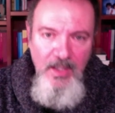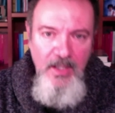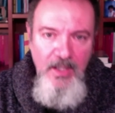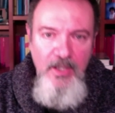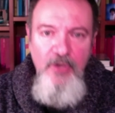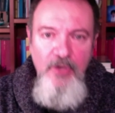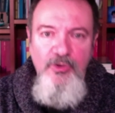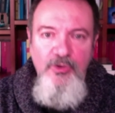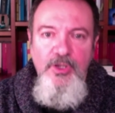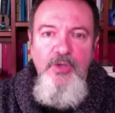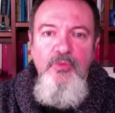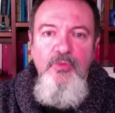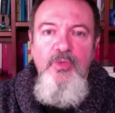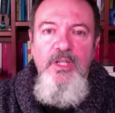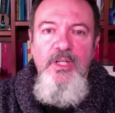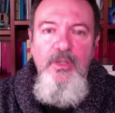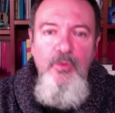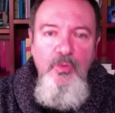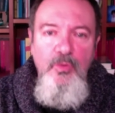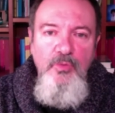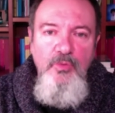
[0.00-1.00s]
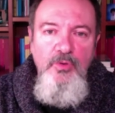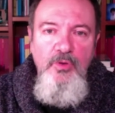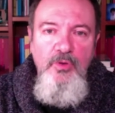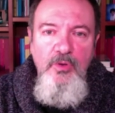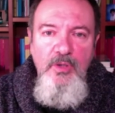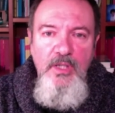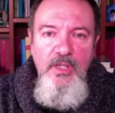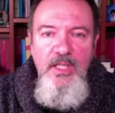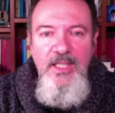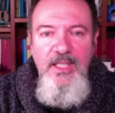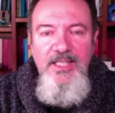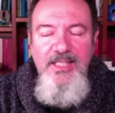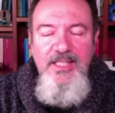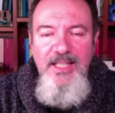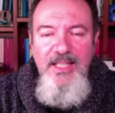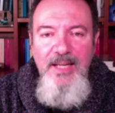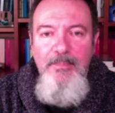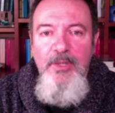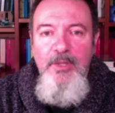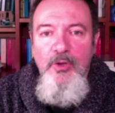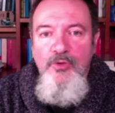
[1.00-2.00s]
Io ho scritto un racconto che si
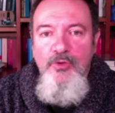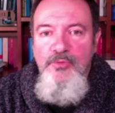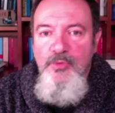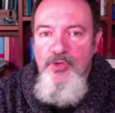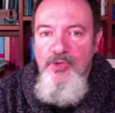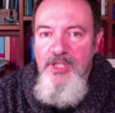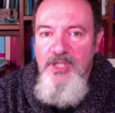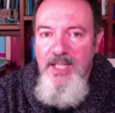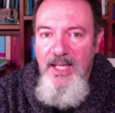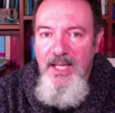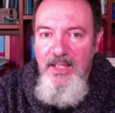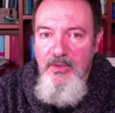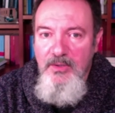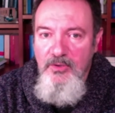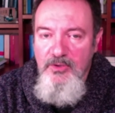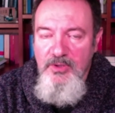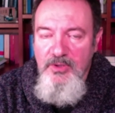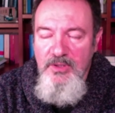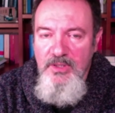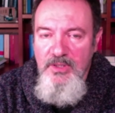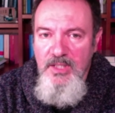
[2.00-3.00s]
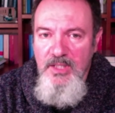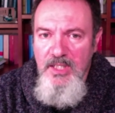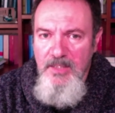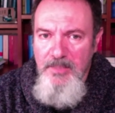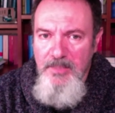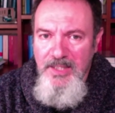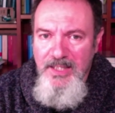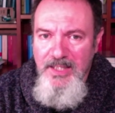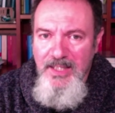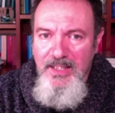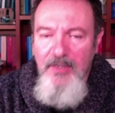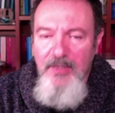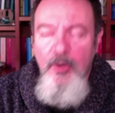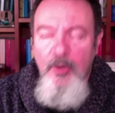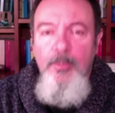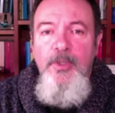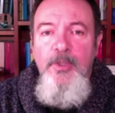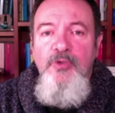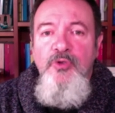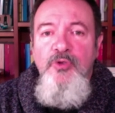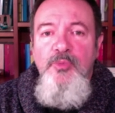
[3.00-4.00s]
chiama Los Fusilados, perché ho
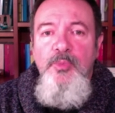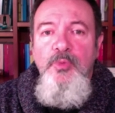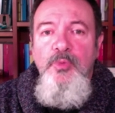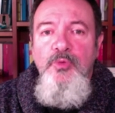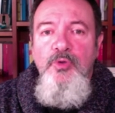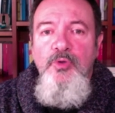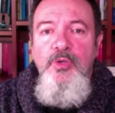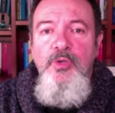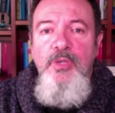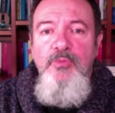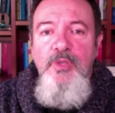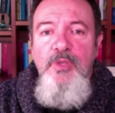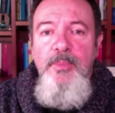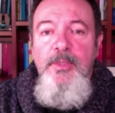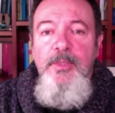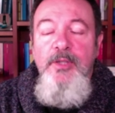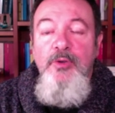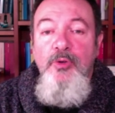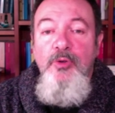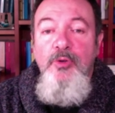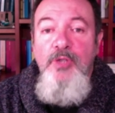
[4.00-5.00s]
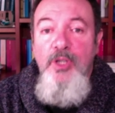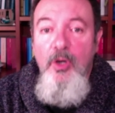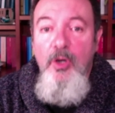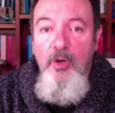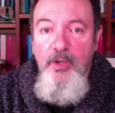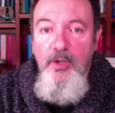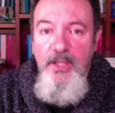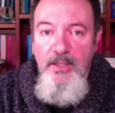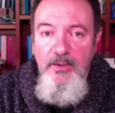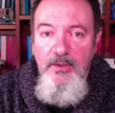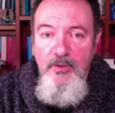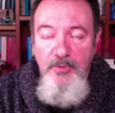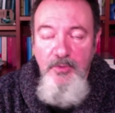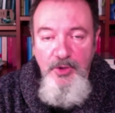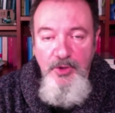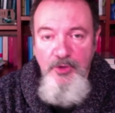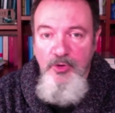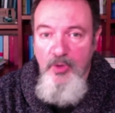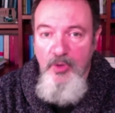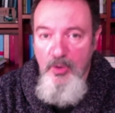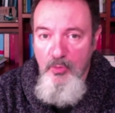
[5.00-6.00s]
preso spunto da un dipinto di Goya, dove
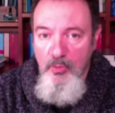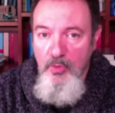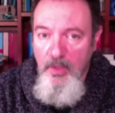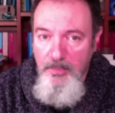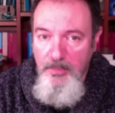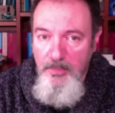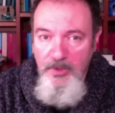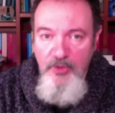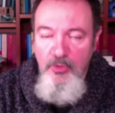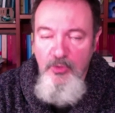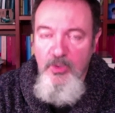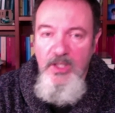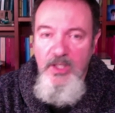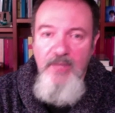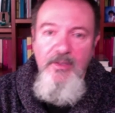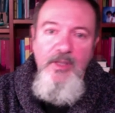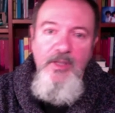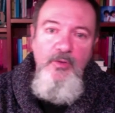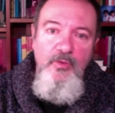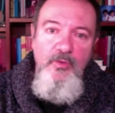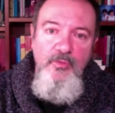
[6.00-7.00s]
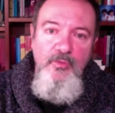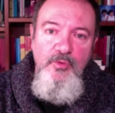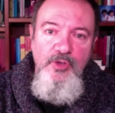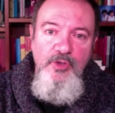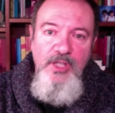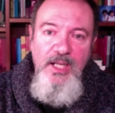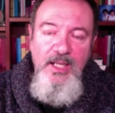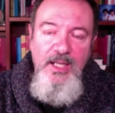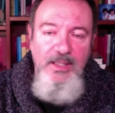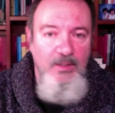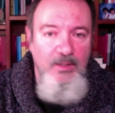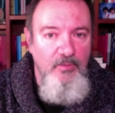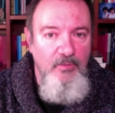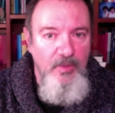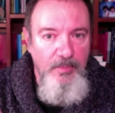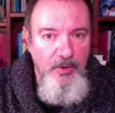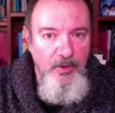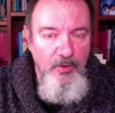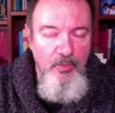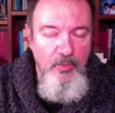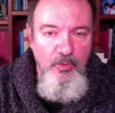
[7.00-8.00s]
ci sono alcune persone che vengono fucilate, un
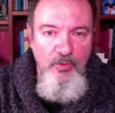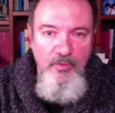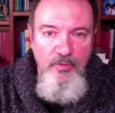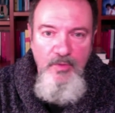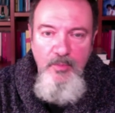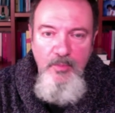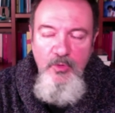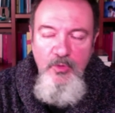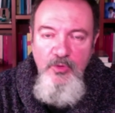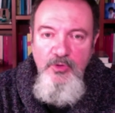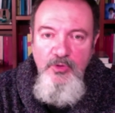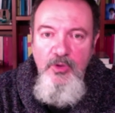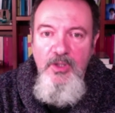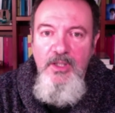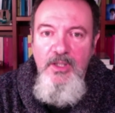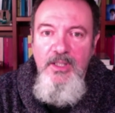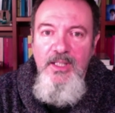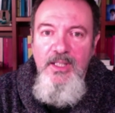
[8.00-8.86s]
dipinto molto famoso.